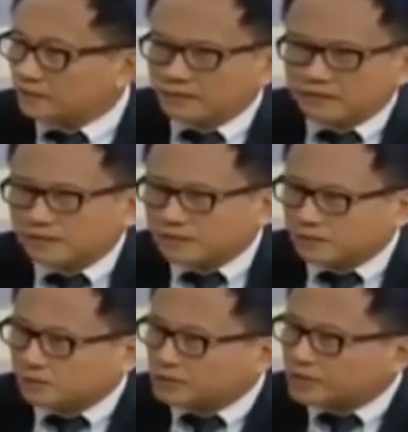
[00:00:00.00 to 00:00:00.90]
o di,
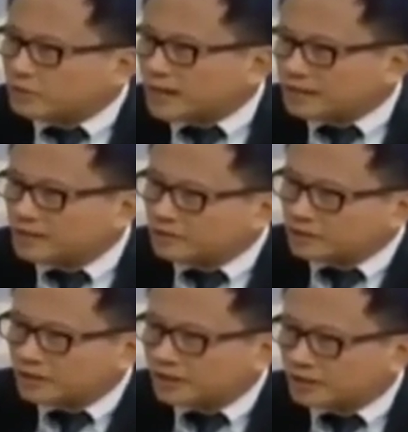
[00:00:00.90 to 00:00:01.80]
kung sino man
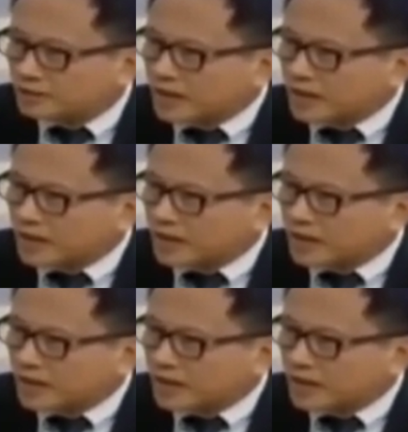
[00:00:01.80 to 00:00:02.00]
yung uh,